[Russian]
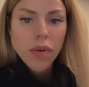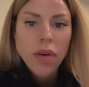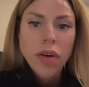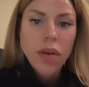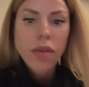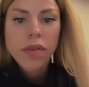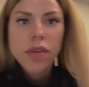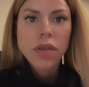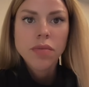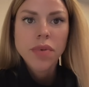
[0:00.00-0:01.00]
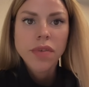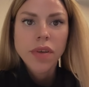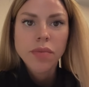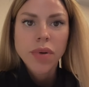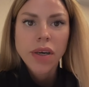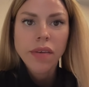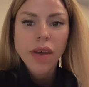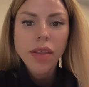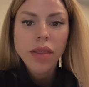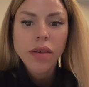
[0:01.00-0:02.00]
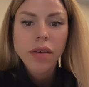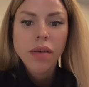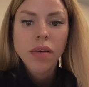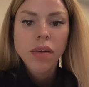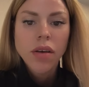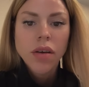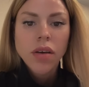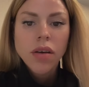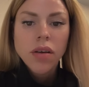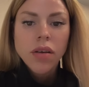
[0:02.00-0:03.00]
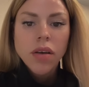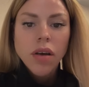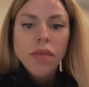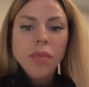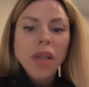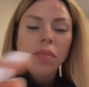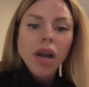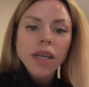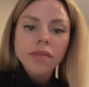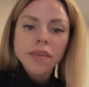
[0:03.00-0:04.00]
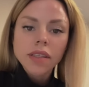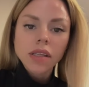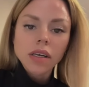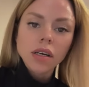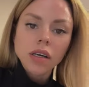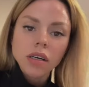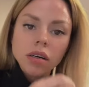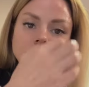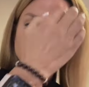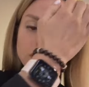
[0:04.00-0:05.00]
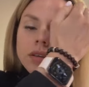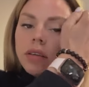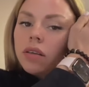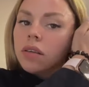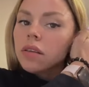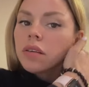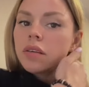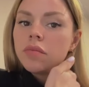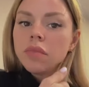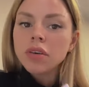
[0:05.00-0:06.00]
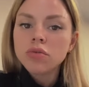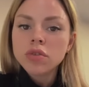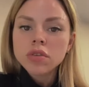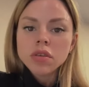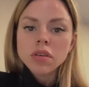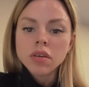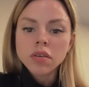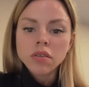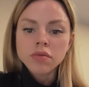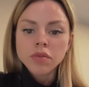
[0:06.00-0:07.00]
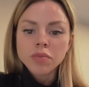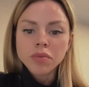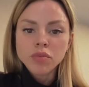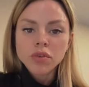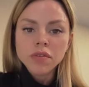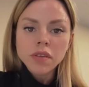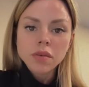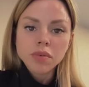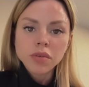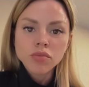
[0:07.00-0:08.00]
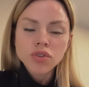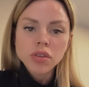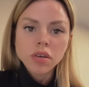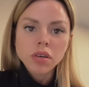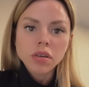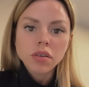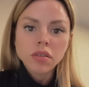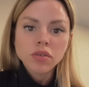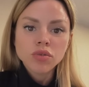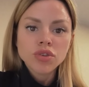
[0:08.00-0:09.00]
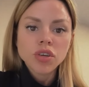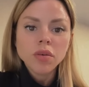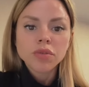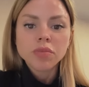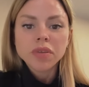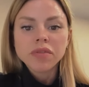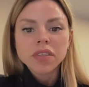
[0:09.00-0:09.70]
Так, всем привет, привет. Вам нормально видно э, мою это как его прямой эфир, потому что такое ощущение, как будто